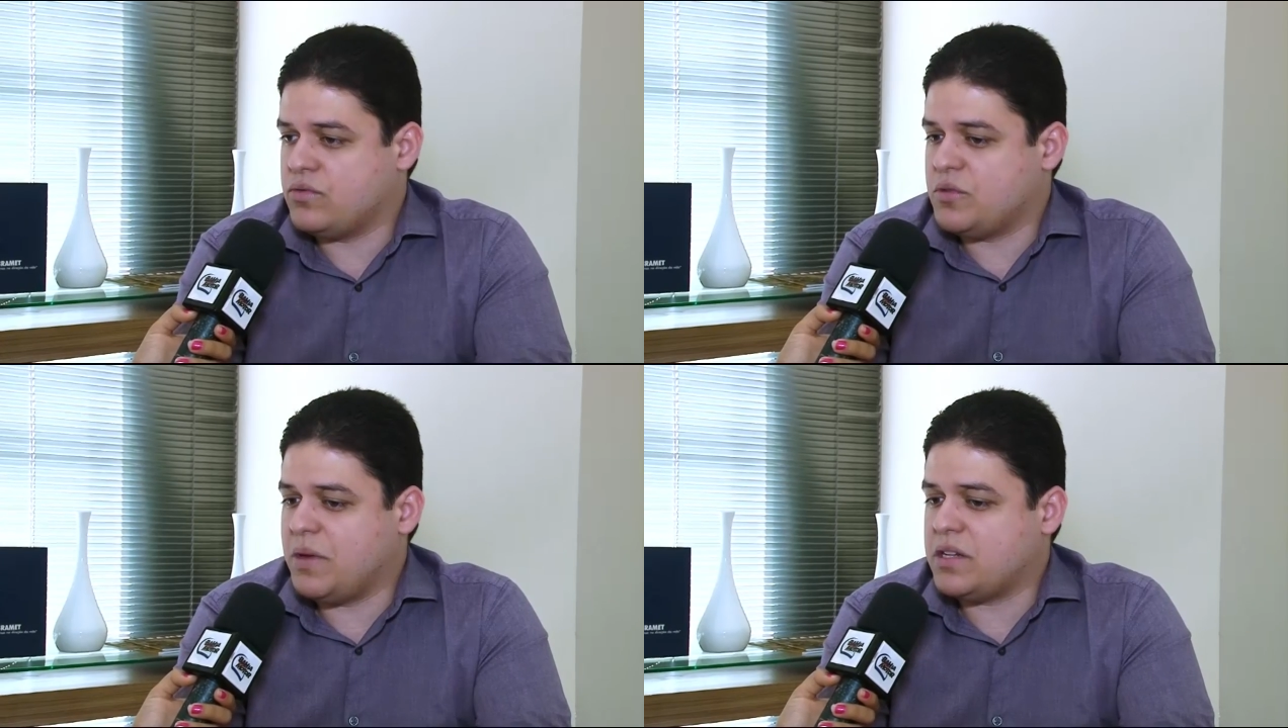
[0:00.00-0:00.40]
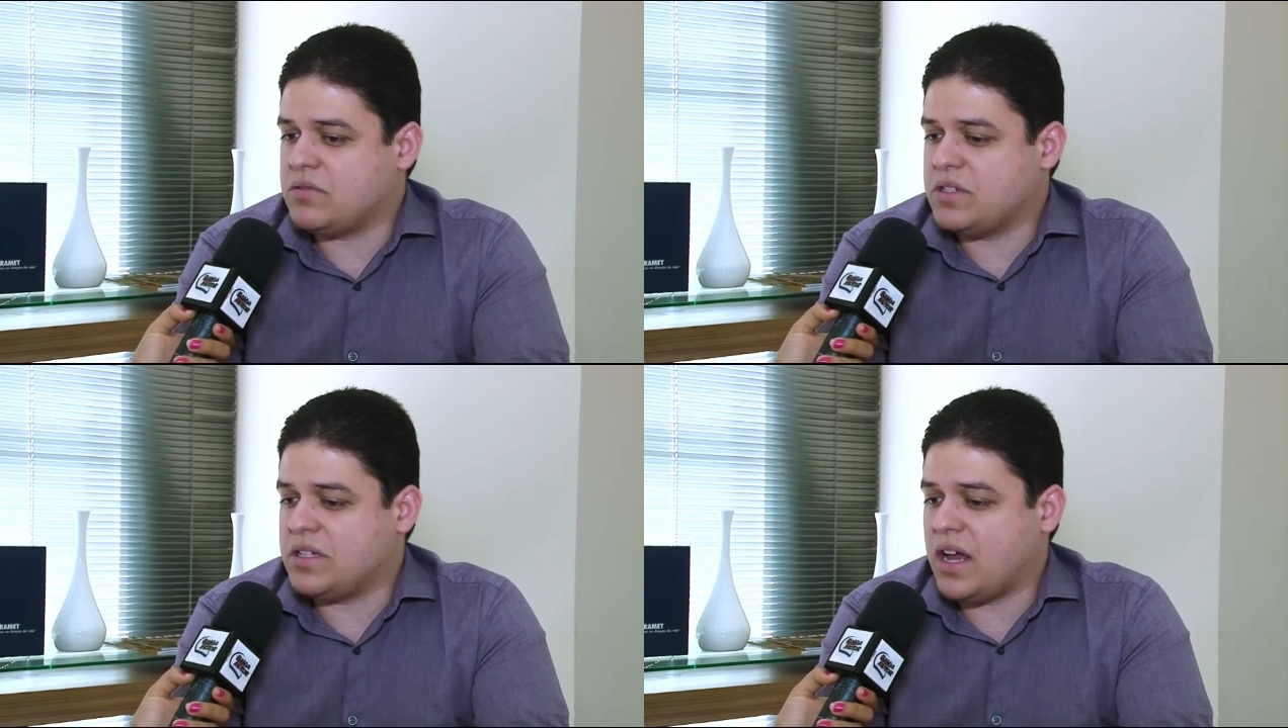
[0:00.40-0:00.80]
os
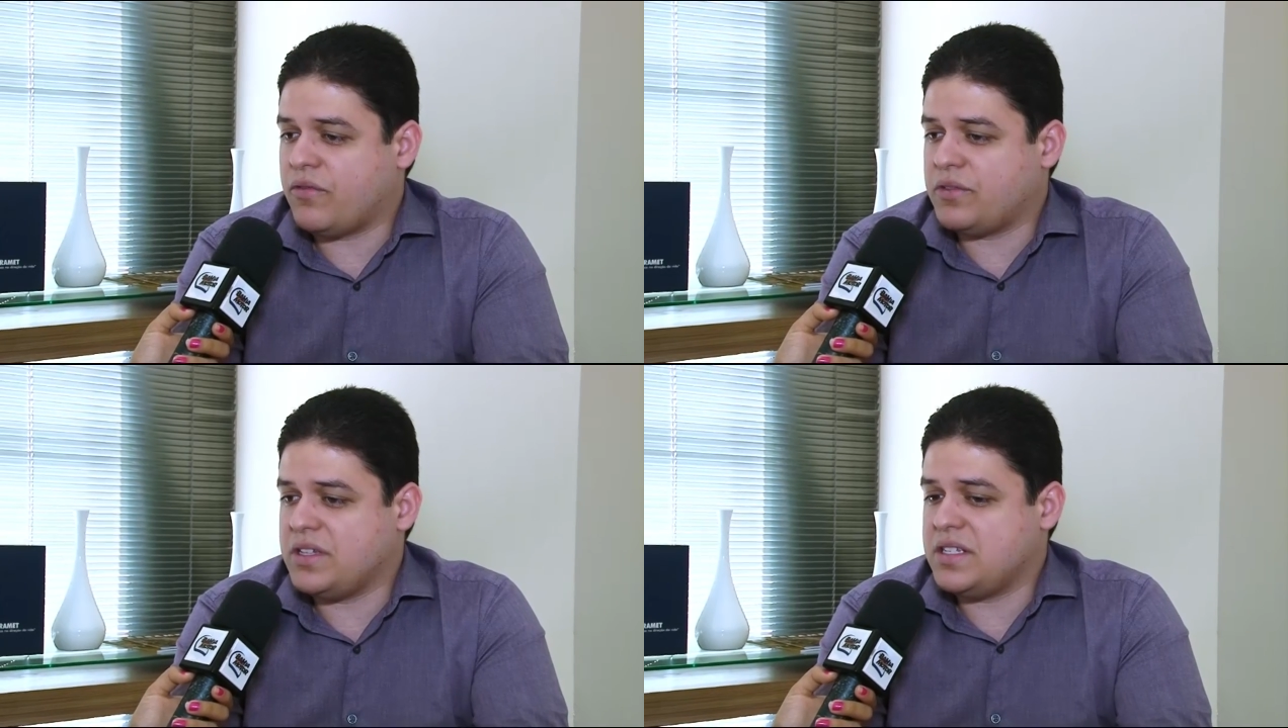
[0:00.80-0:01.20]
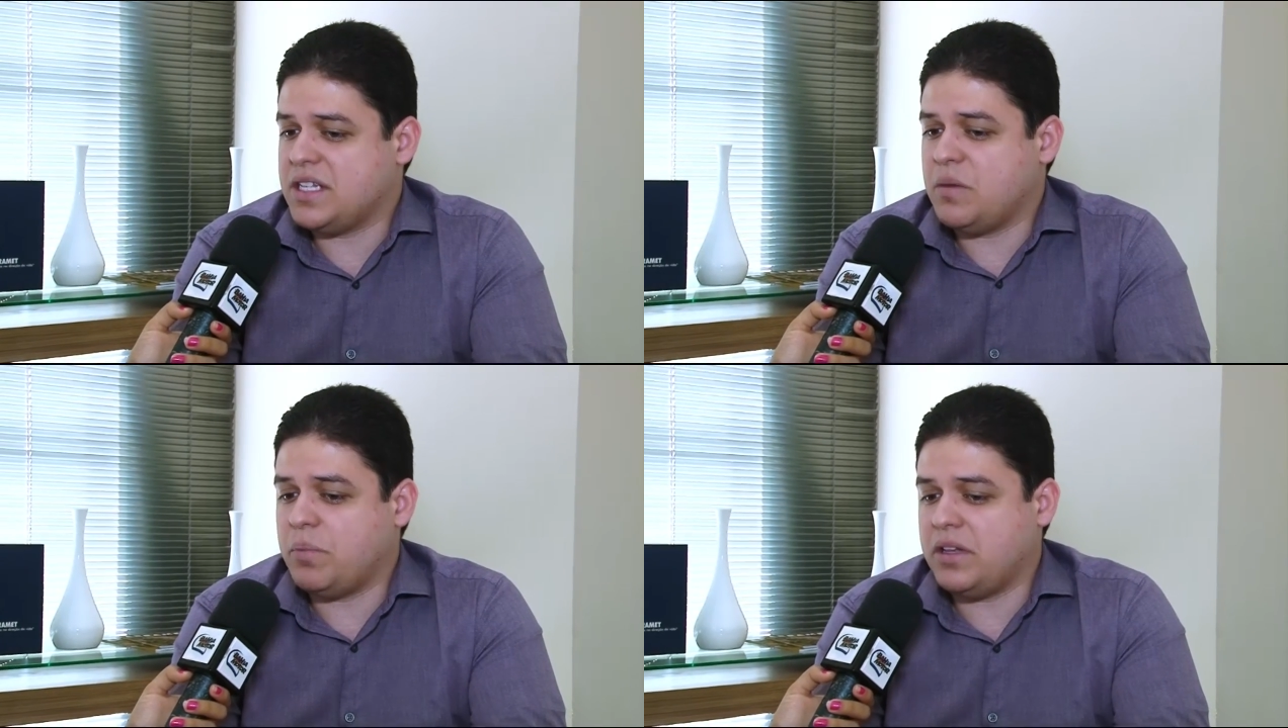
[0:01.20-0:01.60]
médicos de tráfico, tem
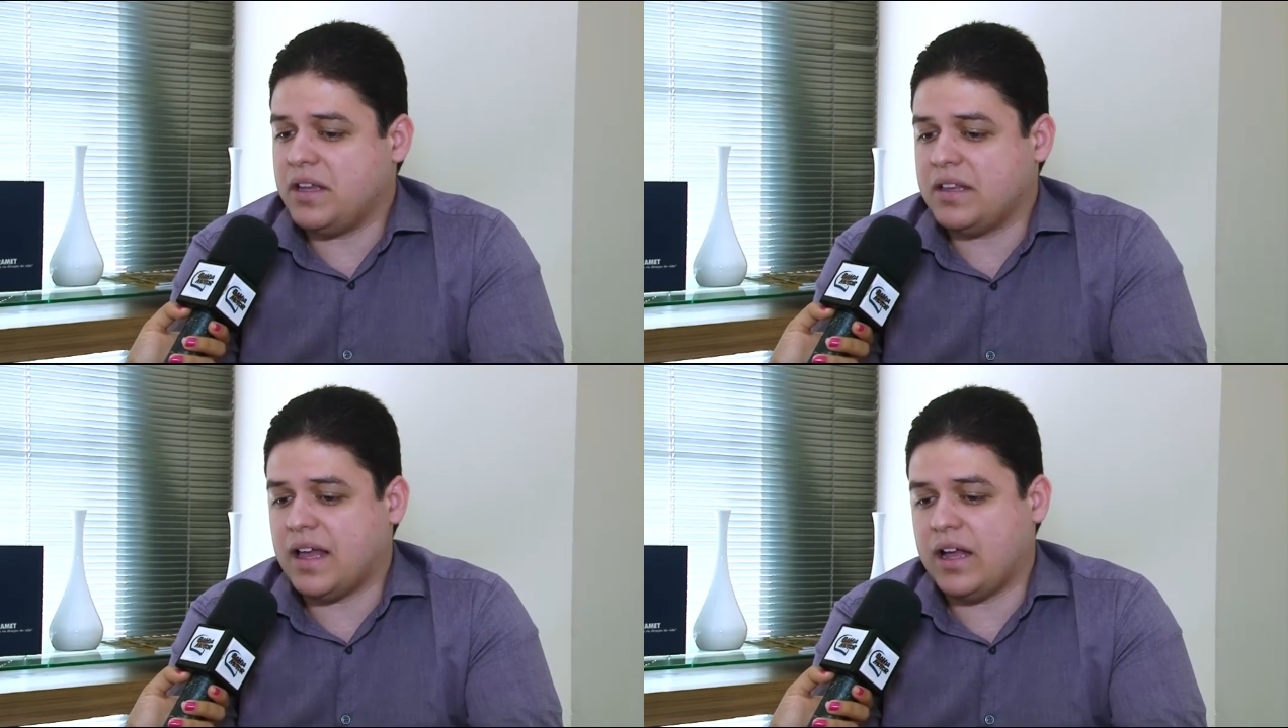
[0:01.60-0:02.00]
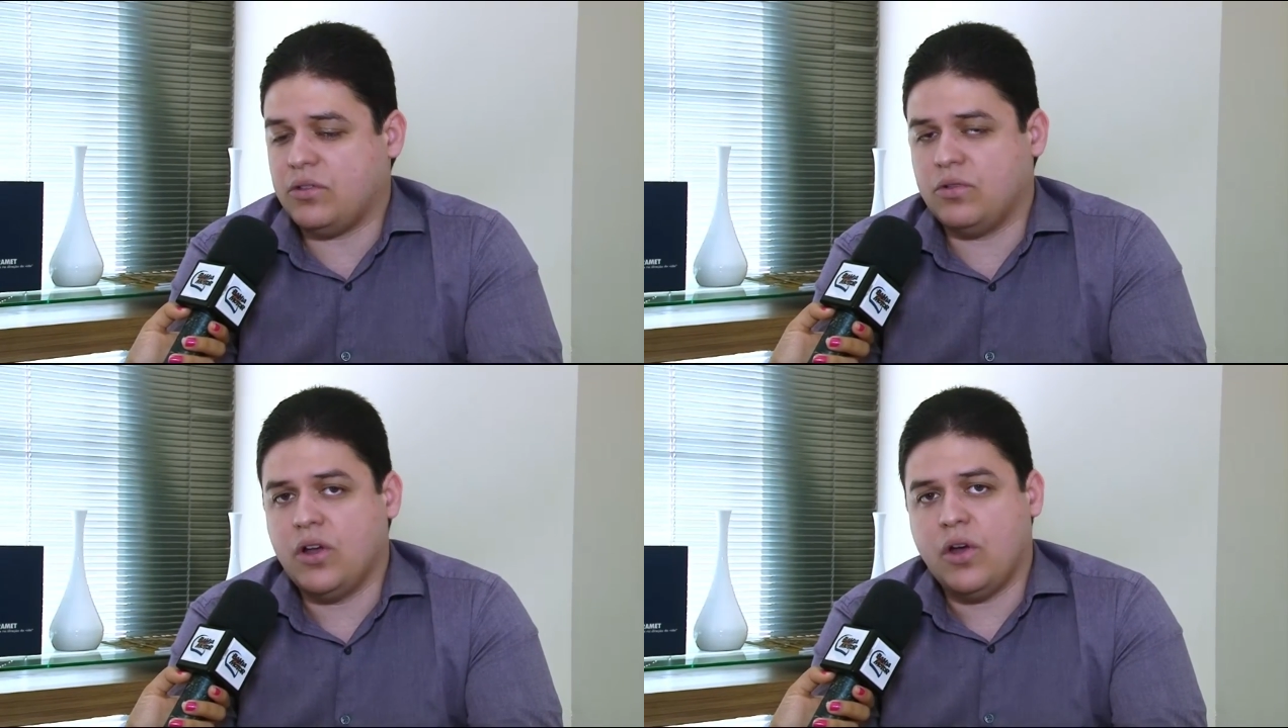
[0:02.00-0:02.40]
sempre
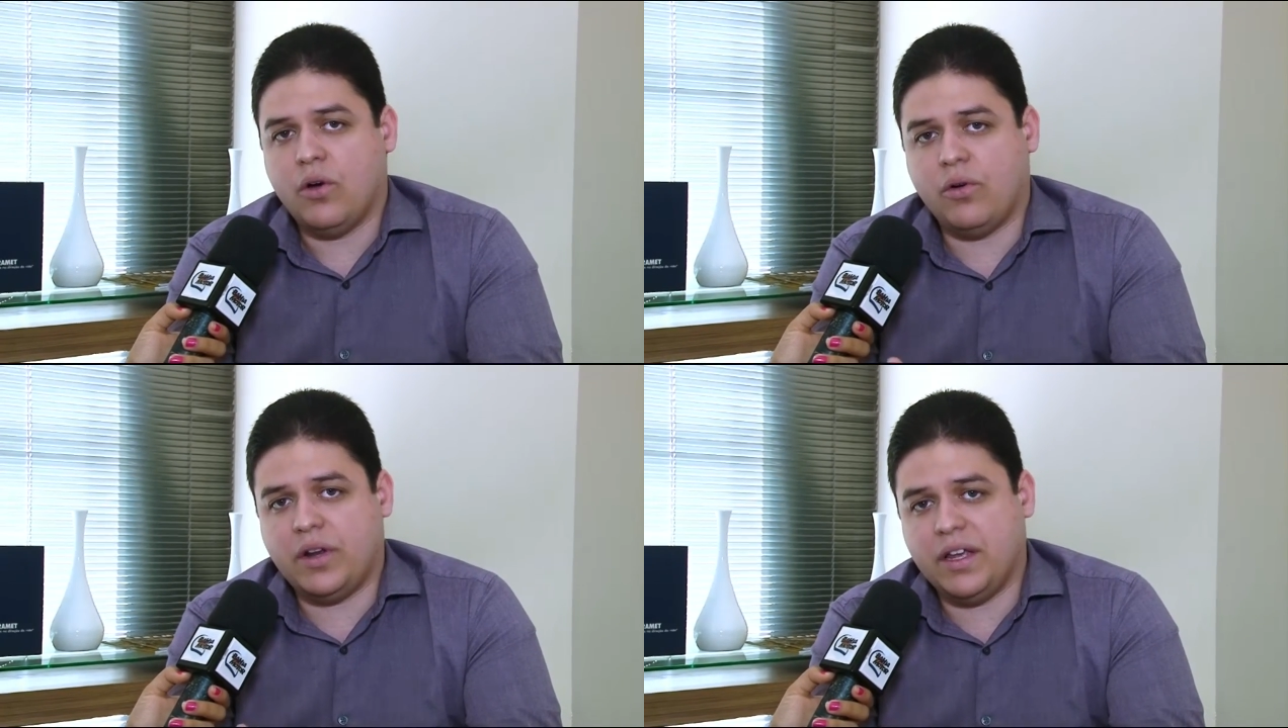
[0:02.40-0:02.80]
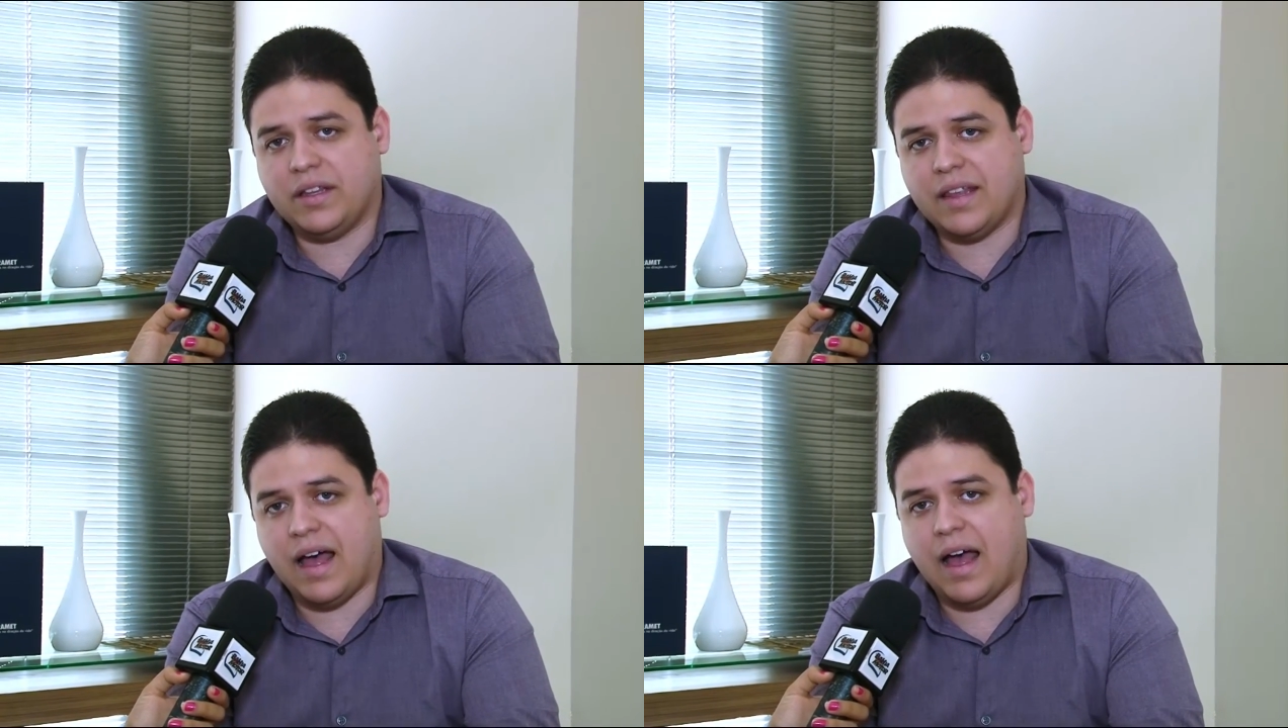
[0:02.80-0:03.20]
tentado
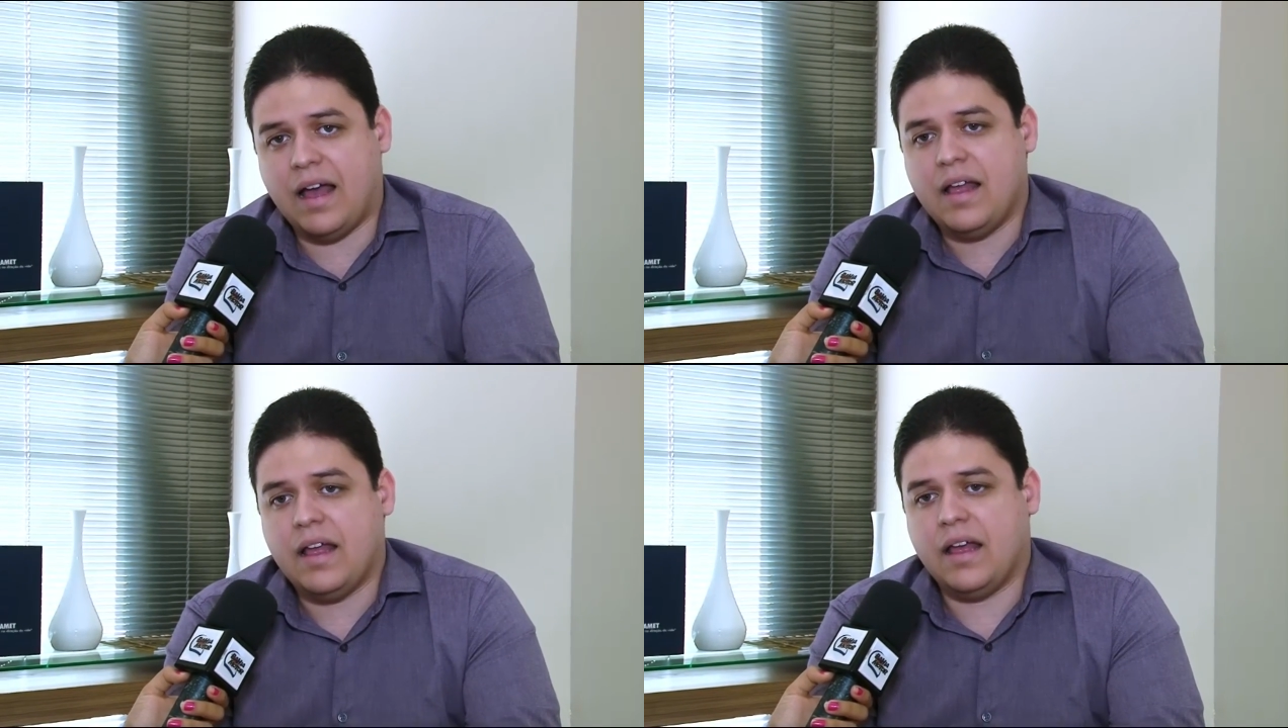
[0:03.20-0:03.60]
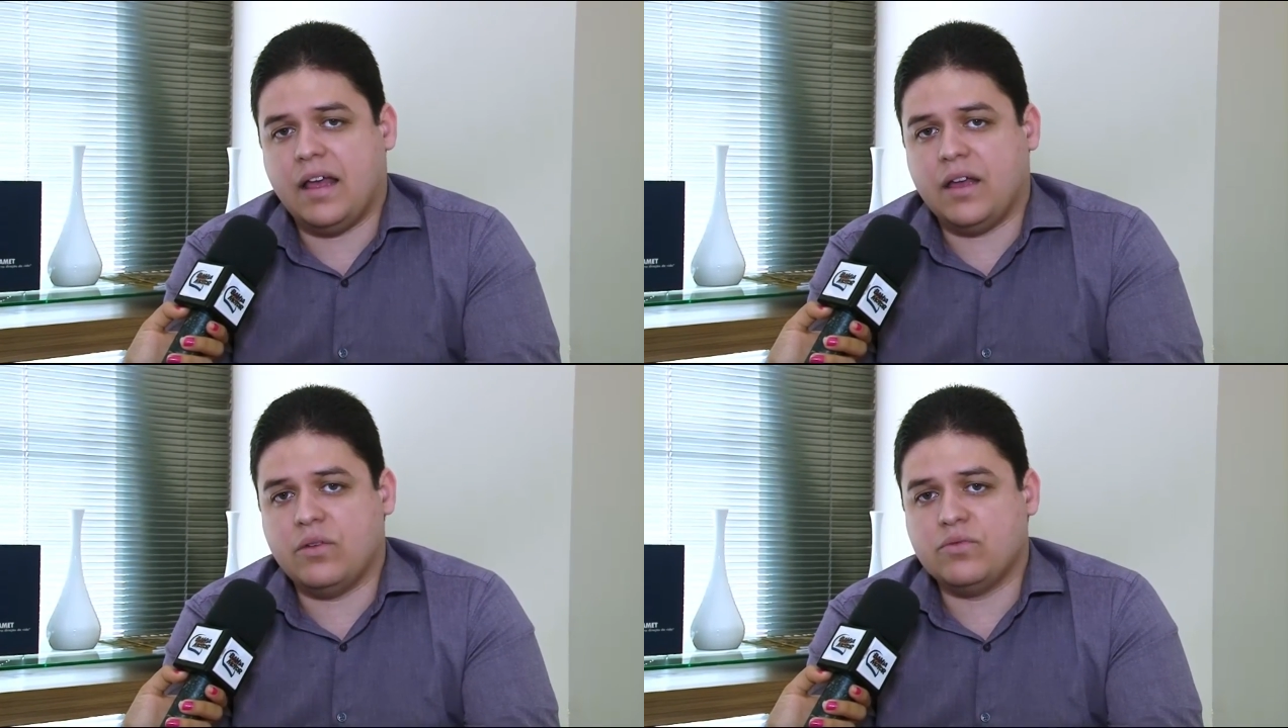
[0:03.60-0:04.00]
orientar é,